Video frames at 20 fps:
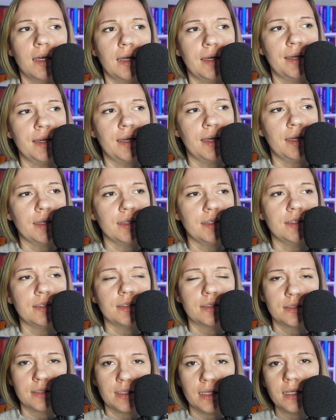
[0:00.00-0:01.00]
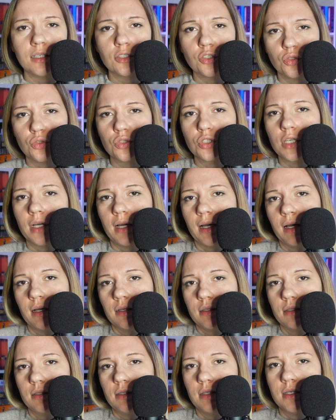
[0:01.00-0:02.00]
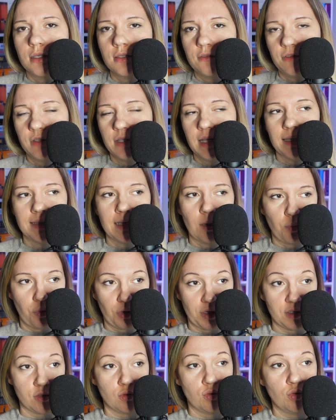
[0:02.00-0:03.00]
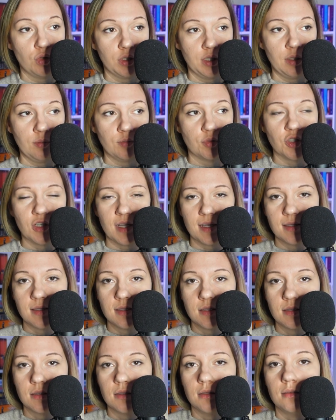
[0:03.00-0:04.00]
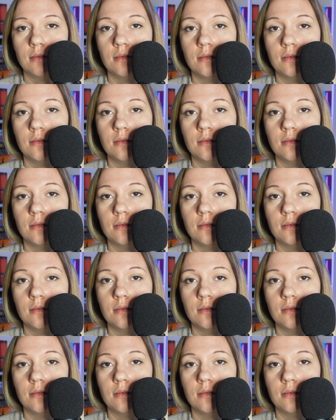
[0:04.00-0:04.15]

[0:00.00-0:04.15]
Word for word: E, ta książka jest wydana po raz drugi przez y,